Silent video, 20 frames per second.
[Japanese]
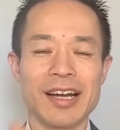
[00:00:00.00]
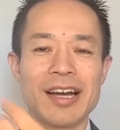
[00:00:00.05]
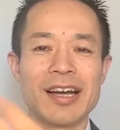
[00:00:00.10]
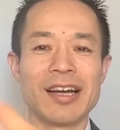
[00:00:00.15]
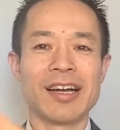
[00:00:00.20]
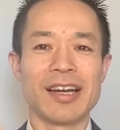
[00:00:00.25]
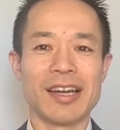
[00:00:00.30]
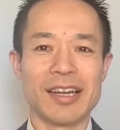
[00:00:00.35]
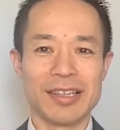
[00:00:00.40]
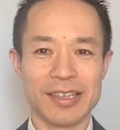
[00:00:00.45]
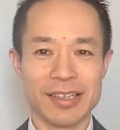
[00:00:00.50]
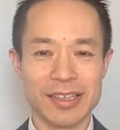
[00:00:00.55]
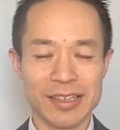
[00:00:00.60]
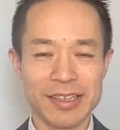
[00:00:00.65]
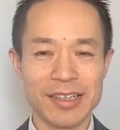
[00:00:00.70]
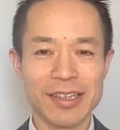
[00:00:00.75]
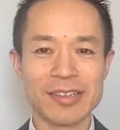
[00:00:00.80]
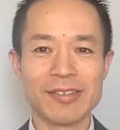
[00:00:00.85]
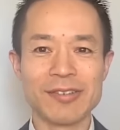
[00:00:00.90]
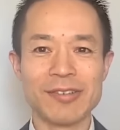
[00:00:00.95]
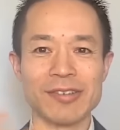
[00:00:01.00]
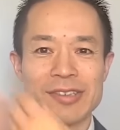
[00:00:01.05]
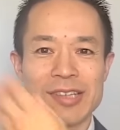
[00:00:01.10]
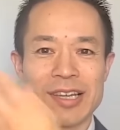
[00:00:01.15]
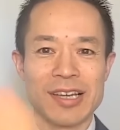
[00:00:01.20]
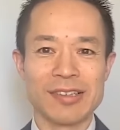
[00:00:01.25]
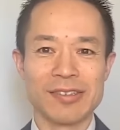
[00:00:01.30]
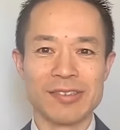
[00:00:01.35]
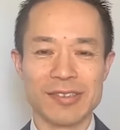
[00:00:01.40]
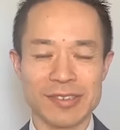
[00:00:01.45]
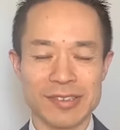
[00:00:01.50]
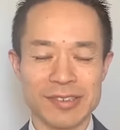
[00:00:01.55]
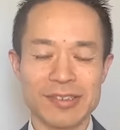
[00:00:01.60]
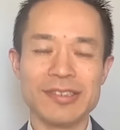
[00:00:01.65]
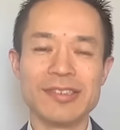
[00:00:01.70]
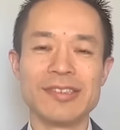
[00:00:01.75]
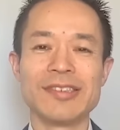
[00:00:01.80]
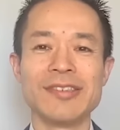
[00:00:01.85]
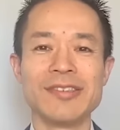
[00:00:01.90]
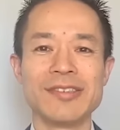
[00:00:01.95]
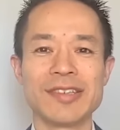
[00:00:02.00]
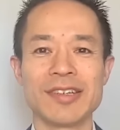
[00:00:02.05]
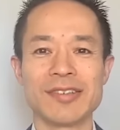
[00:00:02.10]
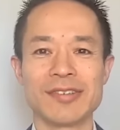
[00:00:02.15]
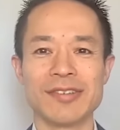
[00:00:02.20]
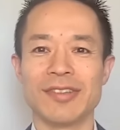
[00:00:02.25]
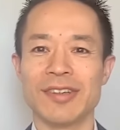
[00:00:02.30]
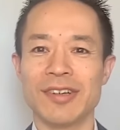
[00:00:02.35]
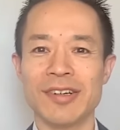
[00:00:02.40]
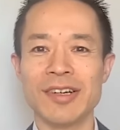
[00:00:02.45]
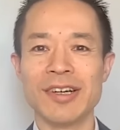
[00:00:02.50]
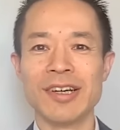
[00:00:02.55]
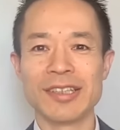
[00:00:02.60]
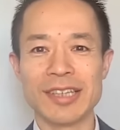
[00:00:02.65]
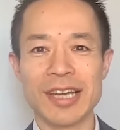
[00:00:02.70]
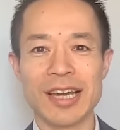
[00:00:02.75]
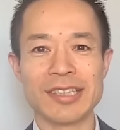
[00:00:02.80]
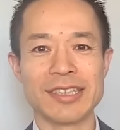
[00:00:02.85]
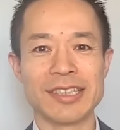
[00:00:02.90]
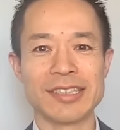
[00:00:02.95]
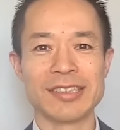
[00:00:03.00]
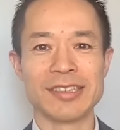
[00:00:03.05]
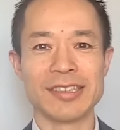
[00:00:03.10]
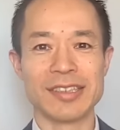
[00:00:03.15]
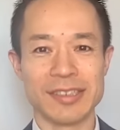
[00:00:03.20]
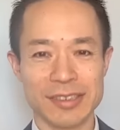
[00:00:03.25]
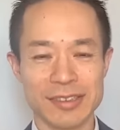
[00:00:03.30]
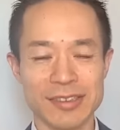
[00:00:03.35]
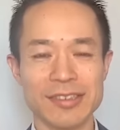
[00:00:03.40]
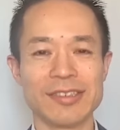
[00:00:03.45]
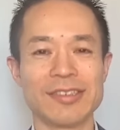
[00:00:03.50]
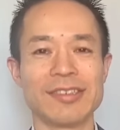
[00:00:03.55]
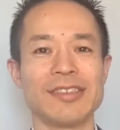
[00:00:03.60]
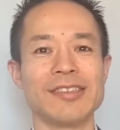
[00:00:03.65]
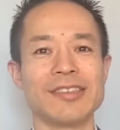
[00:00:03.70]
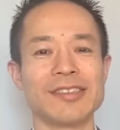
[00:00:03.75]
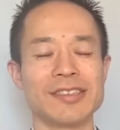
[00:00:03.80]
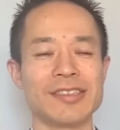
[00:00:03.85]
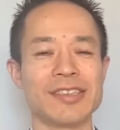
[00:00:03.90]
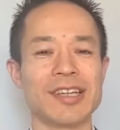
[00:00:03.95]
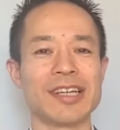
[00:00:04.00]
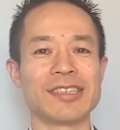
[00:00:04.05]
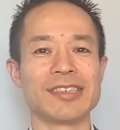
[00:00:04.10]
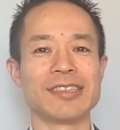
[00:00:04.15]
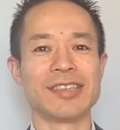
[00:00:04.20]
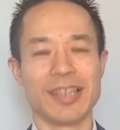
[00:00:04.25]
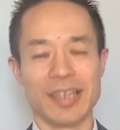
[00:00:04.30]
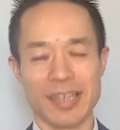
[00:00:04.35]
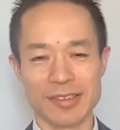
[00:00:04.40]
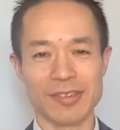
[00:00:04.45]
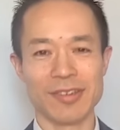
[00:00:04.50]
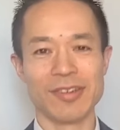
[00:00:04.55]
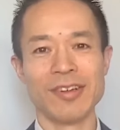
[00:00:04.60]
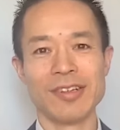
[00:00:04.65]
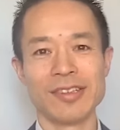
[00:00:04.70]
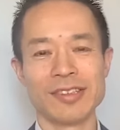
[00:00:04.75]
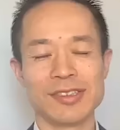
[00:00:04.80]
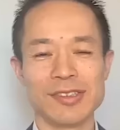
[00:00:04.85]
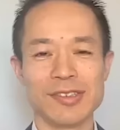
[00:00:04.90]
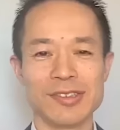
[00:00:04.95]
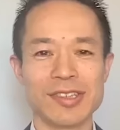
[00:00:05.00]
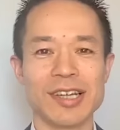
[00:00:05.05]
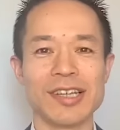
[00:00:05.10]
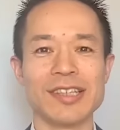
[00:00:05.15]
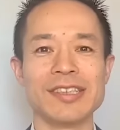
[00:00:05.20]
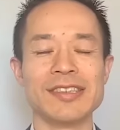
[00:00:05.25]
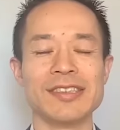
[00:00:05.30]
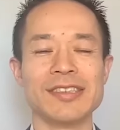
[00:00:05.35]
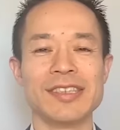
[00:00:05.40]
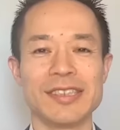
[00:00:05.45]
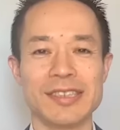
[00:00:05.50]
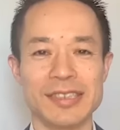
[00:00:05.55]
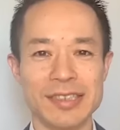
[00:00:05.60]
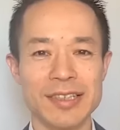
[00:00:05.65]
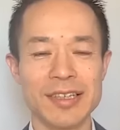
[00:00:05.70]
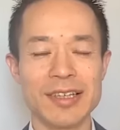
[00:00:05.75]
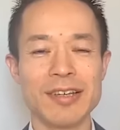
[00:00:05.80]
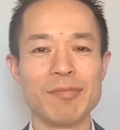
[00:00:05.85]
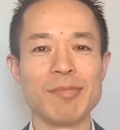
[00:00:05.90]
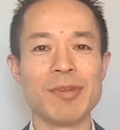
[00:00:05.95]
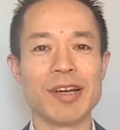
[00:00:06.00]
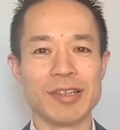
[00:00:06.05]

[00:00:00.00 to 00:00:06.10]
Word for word: 考えながらこう対応するっていうのが、この大切にするっていう周波数だなと、すごく感じるんですね。